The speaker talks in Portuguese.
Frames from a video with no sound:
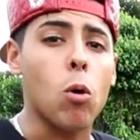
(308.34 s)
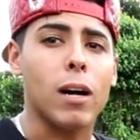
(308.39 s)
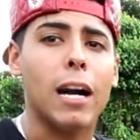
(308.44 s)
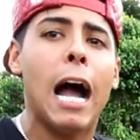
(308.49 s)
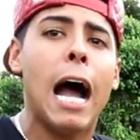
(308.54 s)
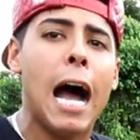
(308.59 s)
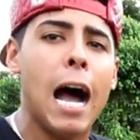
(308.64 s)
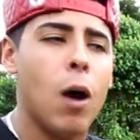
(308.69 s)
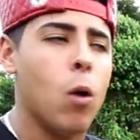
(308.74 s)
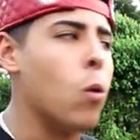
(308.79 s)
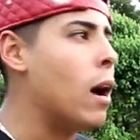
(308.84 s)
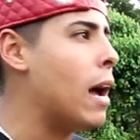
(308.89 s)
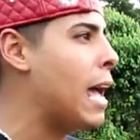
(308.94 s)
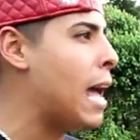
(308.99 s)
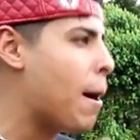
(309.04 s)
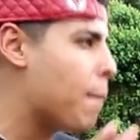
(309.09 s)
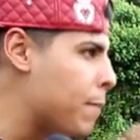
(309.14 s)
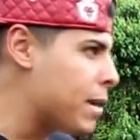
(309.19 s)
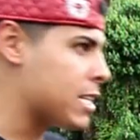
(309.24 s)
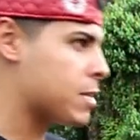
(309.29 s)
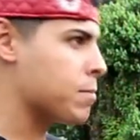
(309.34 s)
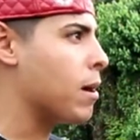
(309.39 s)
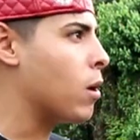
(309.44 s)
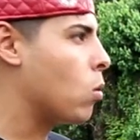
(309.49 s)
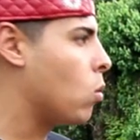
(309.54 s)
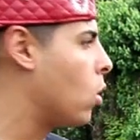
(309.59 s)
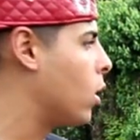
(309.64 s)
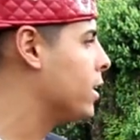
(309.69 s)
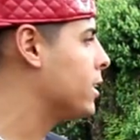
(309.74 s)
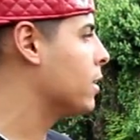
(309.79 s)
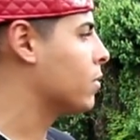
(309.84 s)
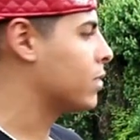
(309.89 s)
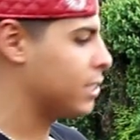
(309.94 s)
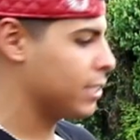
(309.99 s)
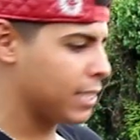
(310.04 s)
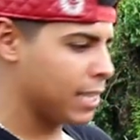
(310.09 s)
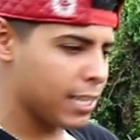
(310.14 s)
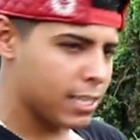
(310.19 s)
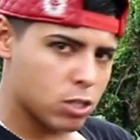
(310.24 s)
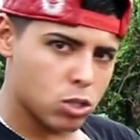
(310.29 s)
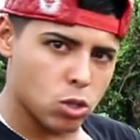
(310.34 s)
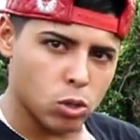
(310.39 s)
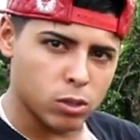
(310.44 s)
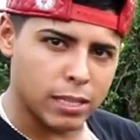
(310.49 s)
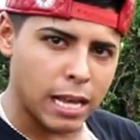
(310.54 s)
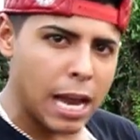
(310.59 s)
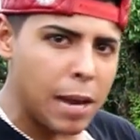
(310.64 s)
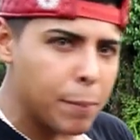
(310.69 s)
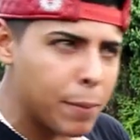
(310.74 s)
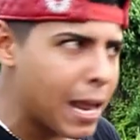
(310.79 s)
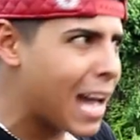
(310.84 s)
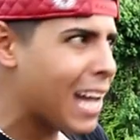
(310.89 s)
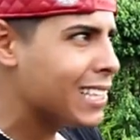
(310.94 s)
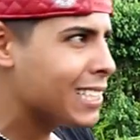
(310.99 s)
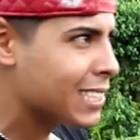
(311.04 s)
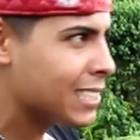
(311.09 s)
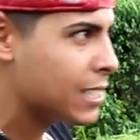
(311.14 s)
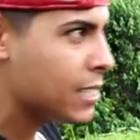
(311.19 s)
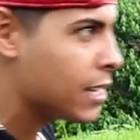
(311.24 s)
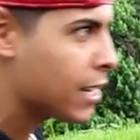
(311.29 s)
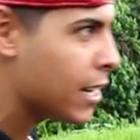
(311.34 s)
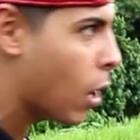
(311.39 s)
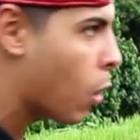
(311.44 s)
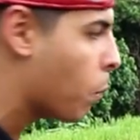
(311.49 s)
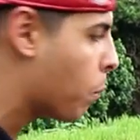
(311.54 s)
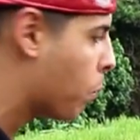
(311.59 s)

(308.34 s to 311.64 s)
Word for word: o carro é a mesma coisa, você tem que soltar a embreagem e acelerar um